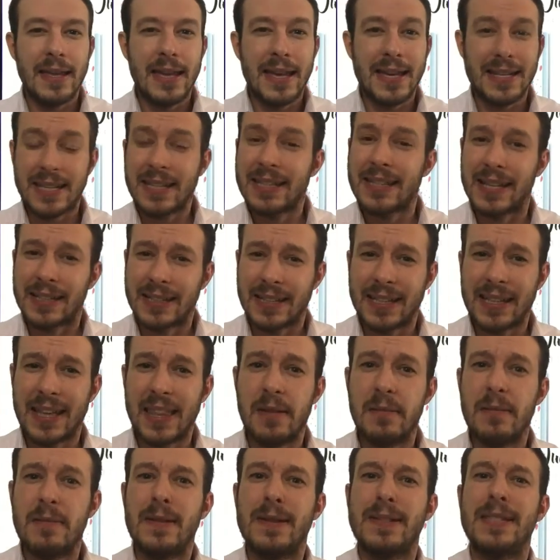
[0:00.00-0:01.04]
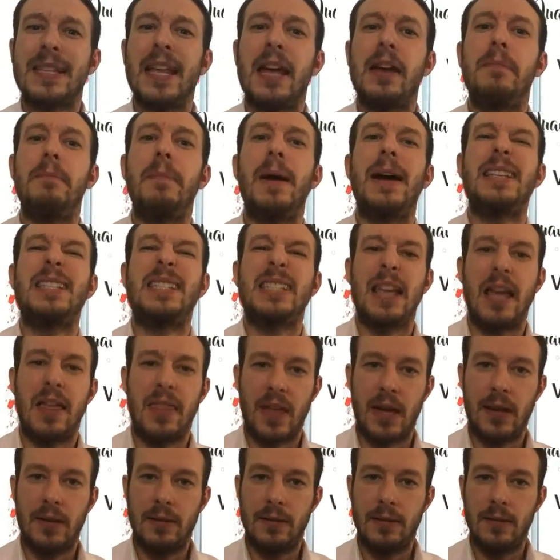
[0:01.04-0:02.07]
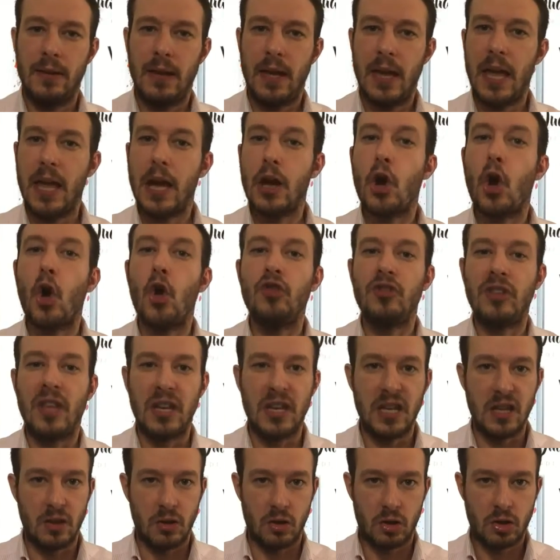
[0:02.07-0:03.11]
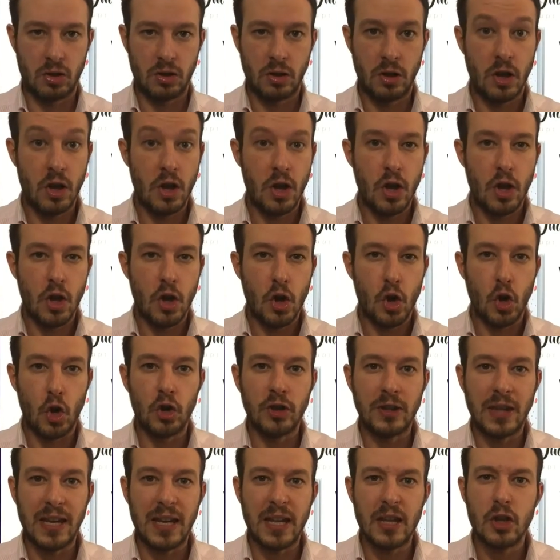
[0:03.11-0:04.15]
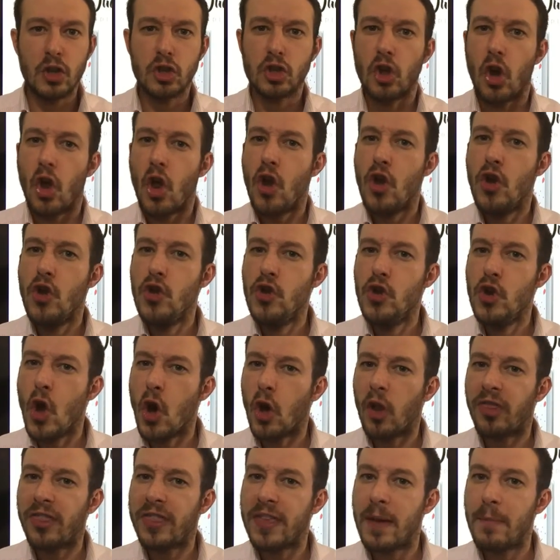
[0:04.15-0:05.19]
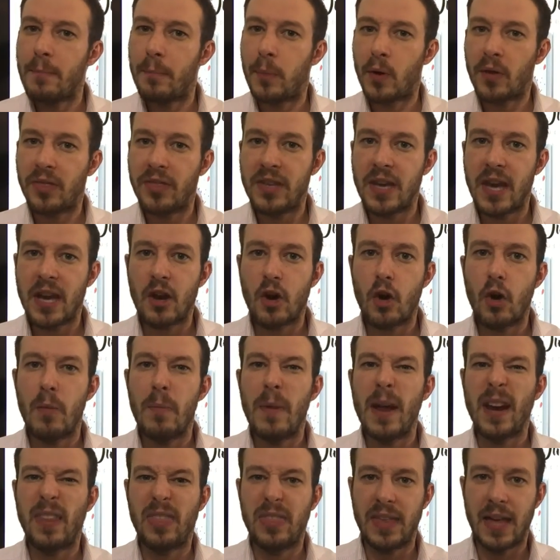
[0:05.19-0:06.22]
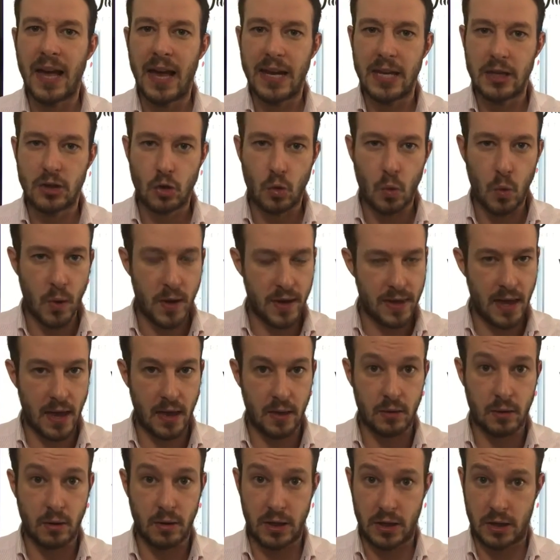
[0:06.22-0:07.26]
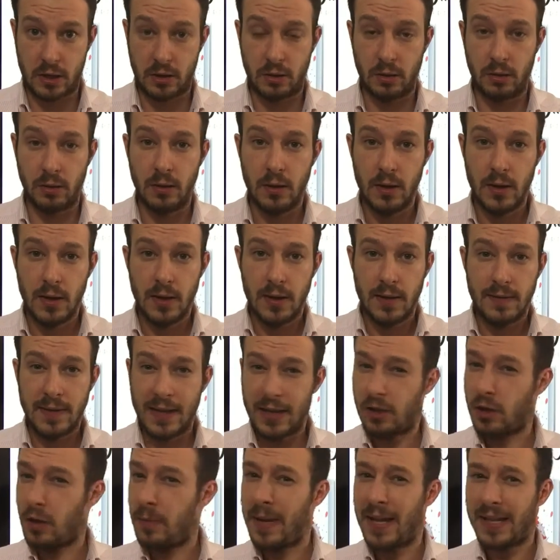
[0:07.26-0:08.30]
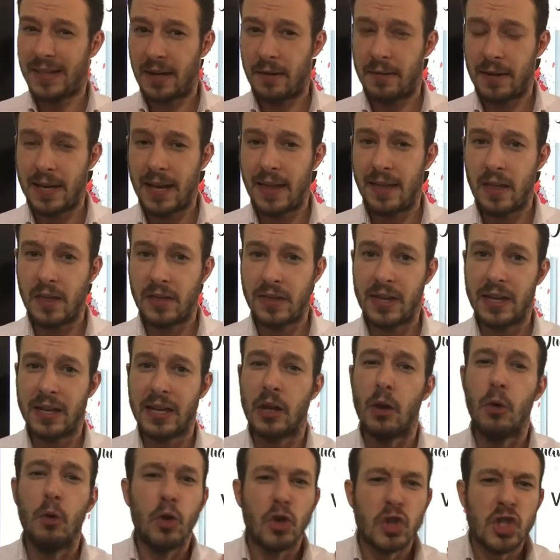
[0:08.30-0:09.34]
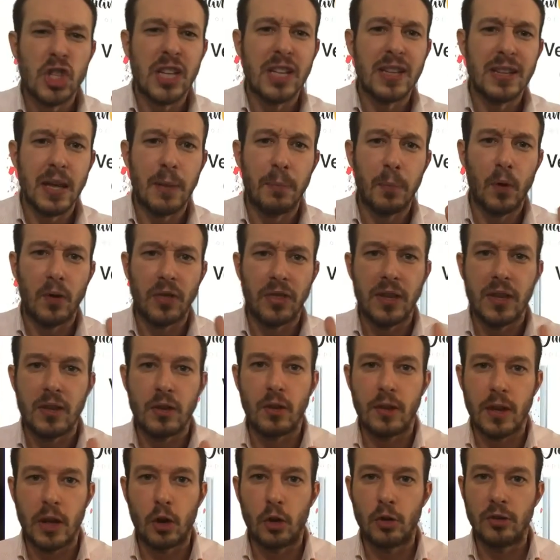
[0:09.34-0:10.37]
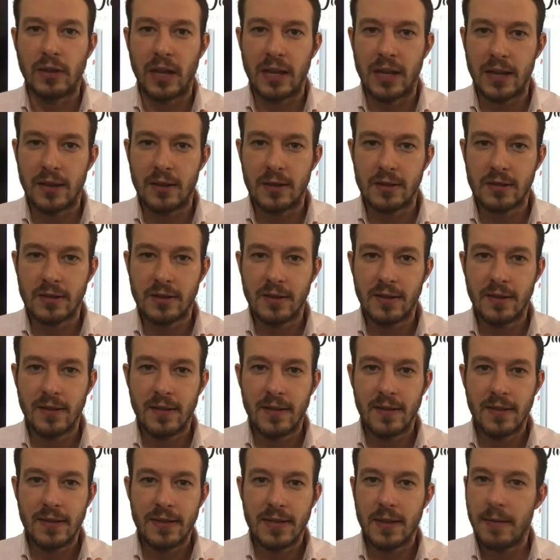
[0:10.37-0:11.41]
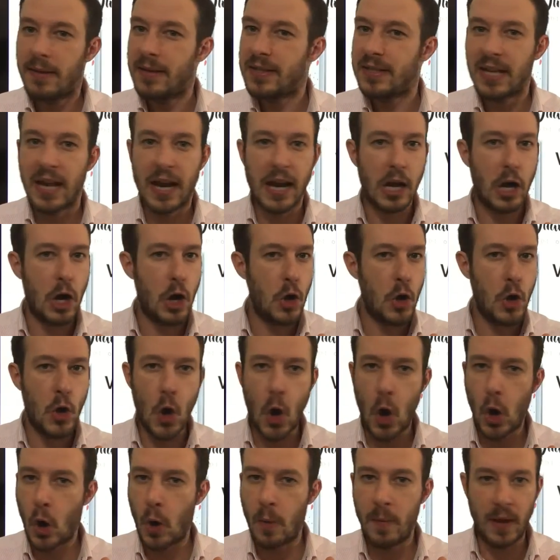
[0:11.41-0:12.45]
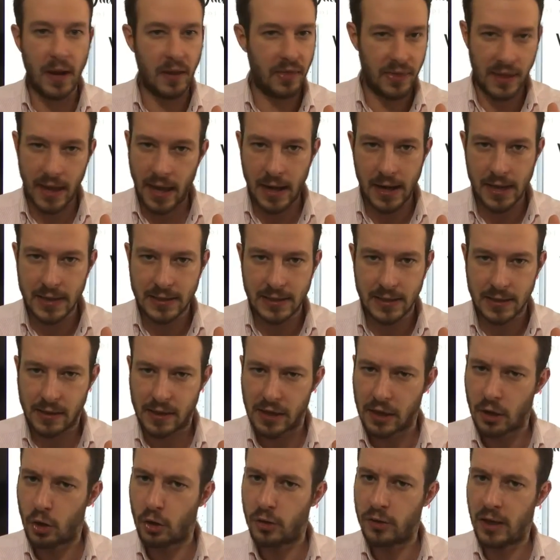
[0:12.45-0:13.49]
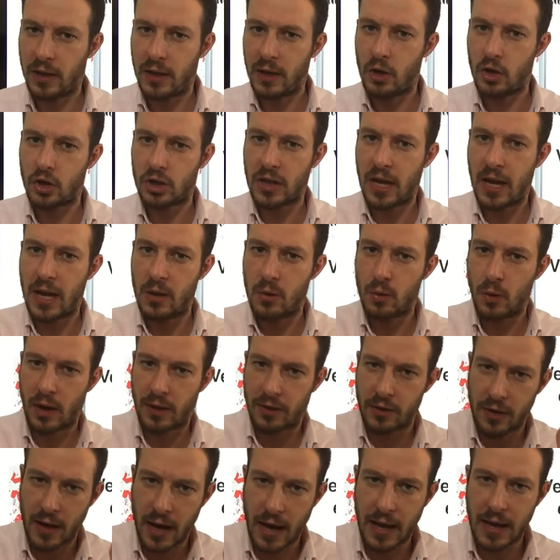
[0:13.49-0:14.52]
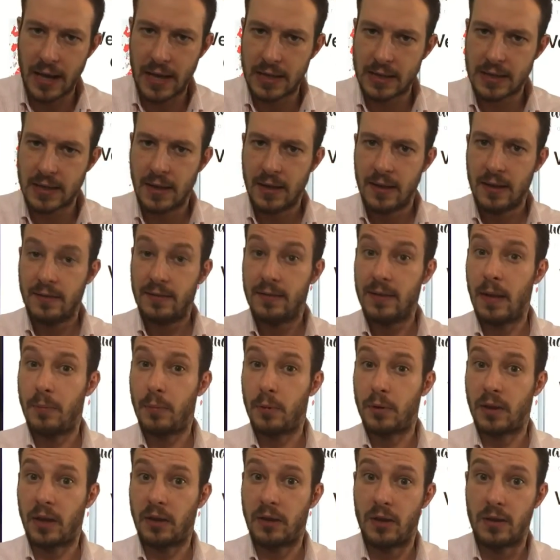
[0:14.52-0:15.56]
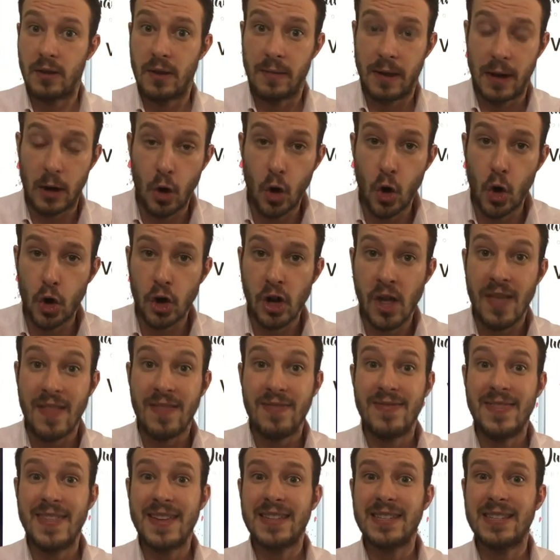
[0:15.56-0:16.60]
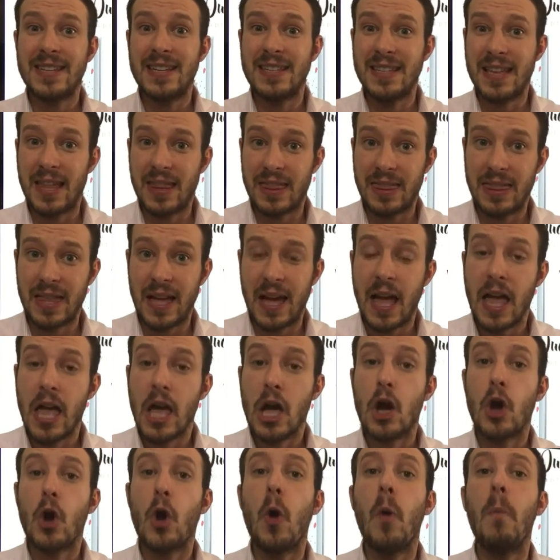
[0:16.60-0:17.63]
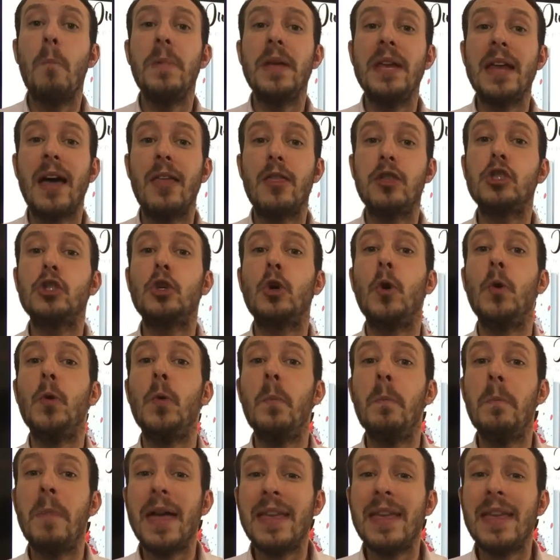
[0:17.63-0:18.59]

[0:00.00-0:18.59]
esa estrategia debe estar basada en contenidos. Contenidos no 100% comerciales, cuidado con esto. De hecho, me atrevería a decir que un 80% de contenidos deben ser no comerciales, es decir, contenidos educacionales, de aportación de valor, de enseñanza, combinados con un